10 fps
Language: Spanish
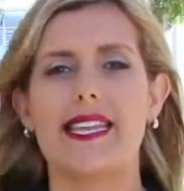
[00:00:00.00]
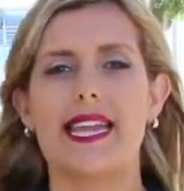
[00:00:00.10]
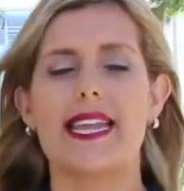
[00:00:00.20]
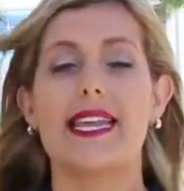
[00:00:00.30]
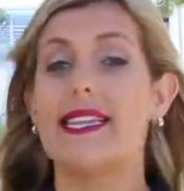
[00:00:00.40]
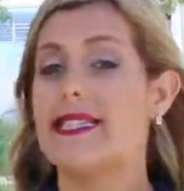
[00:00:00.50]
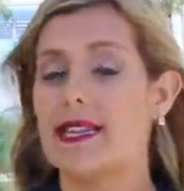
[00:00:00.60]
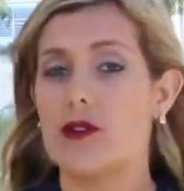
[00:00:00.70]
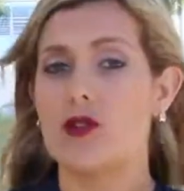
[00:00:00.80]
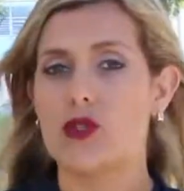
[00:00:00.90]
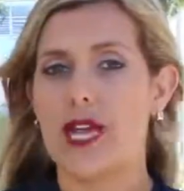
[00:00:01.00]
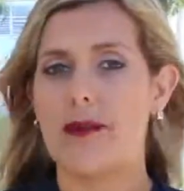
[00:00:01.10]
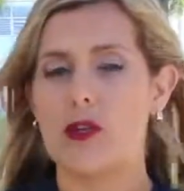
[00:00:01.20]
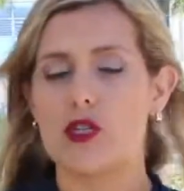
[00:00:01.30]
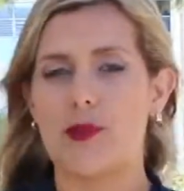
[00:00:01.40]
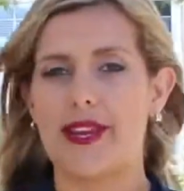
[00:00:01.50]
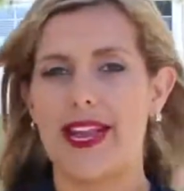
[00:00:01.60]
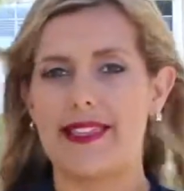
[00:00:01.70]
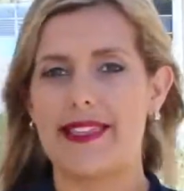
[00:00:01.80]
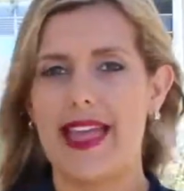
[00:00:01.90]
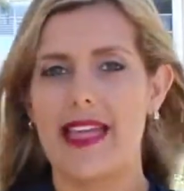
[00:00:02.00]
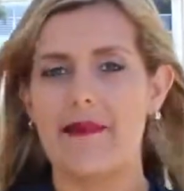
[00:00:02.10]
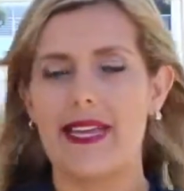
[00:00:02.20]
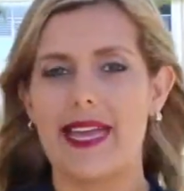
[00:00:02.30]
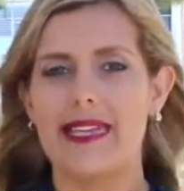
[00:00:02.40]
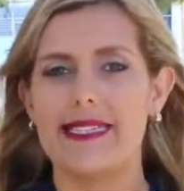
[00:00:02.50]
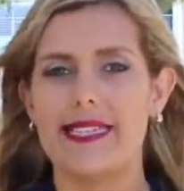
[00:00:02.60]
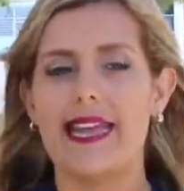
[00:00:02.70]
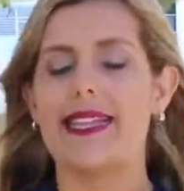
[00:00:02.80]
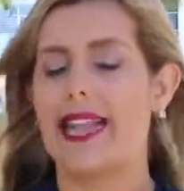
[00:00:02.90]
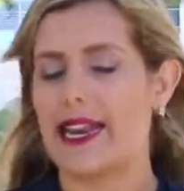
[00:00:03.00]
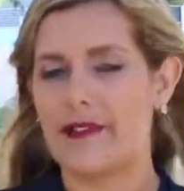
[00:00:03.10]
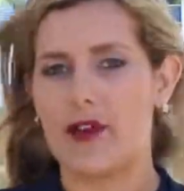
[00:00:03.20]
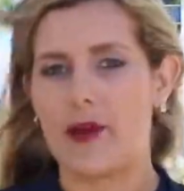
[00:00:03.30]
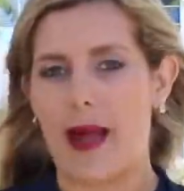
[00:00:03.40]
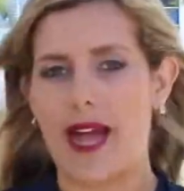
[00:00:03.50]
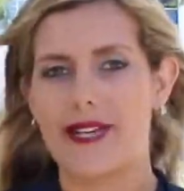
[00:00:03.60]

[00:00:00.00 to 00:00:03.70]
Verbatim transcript: agraria inicia con los cambios para la entrada en vigencia de la reforma.